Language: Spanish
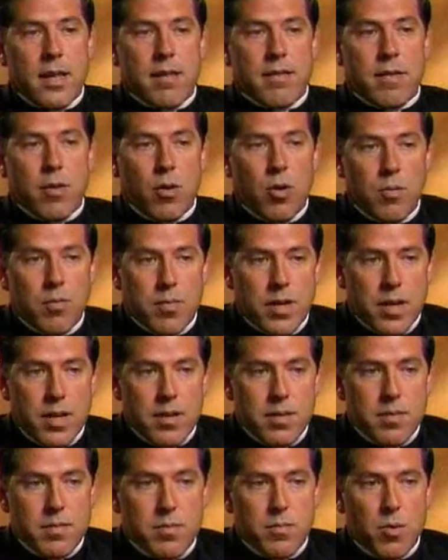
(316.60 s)
de ser hombre
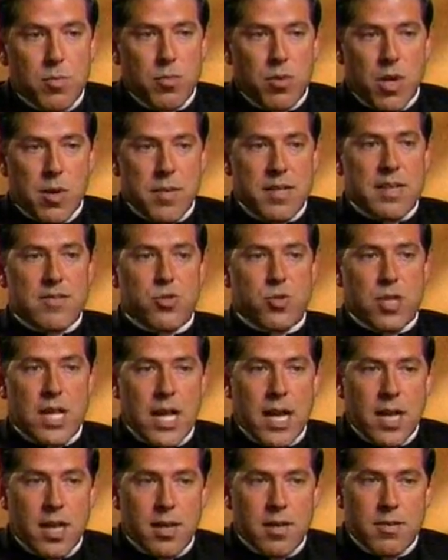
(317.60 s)
por ponerme esta
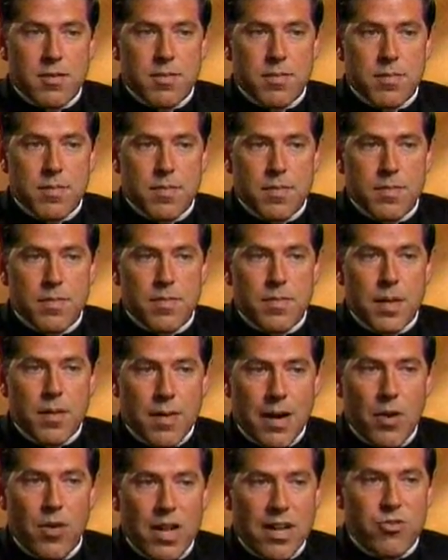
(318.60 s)
sotana,
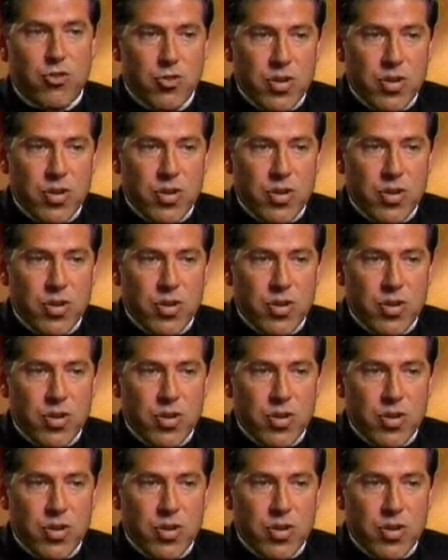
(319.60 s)
debajo de la